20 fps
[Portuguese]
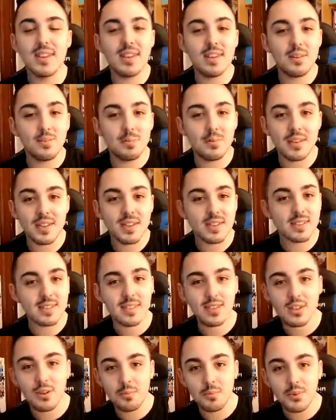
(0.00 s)
do poder, que
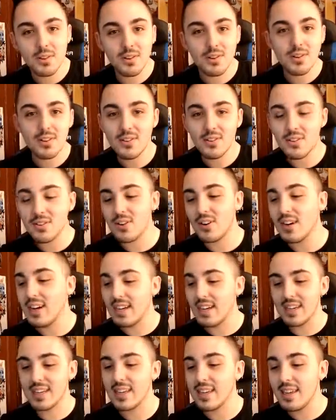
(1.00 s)
seja bom. O Gohan
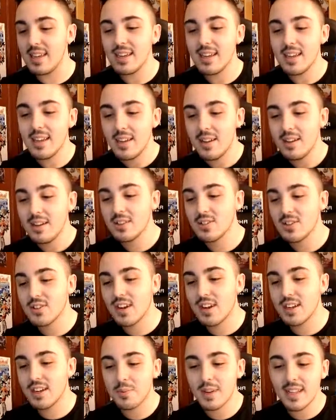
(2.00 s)
aqui, a jogar
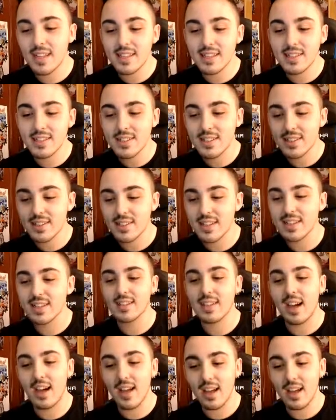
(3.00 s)
as pedras. Onde é que ele está?